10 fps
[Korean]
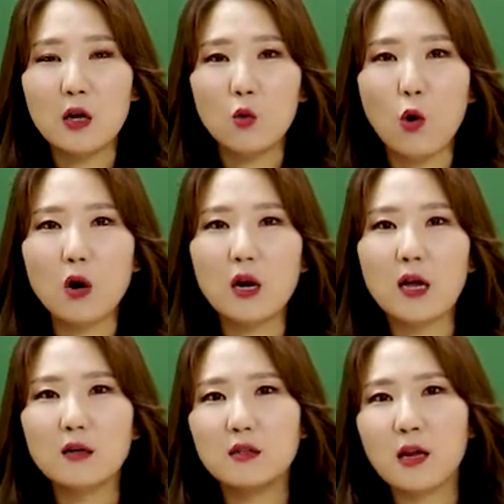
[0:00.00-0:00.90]
원래
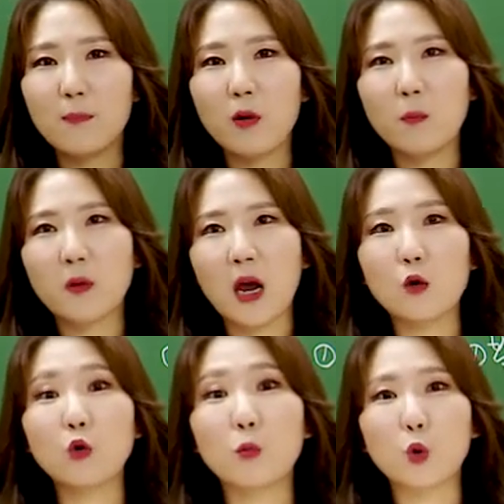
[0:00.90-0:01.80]
그 세법
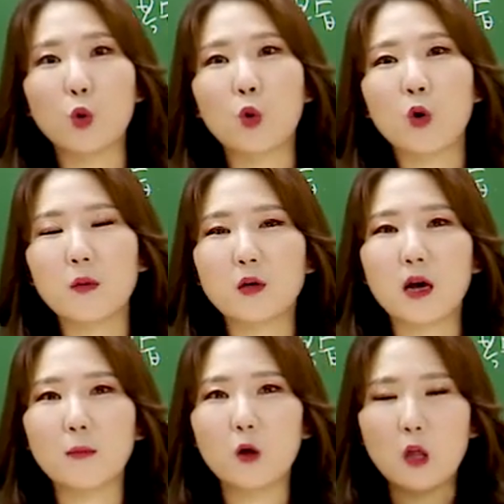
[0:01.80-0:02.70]
개론 뭐 요런 거에
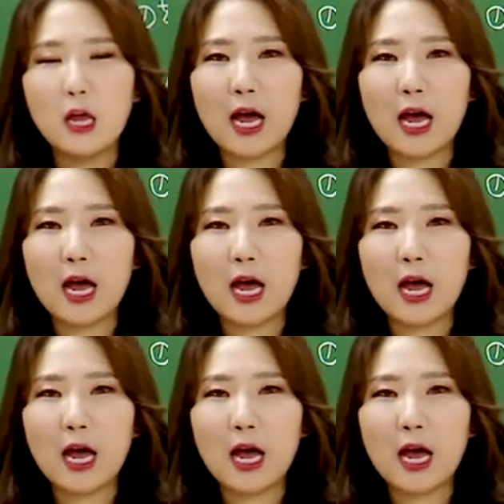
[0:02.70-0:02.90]
비하면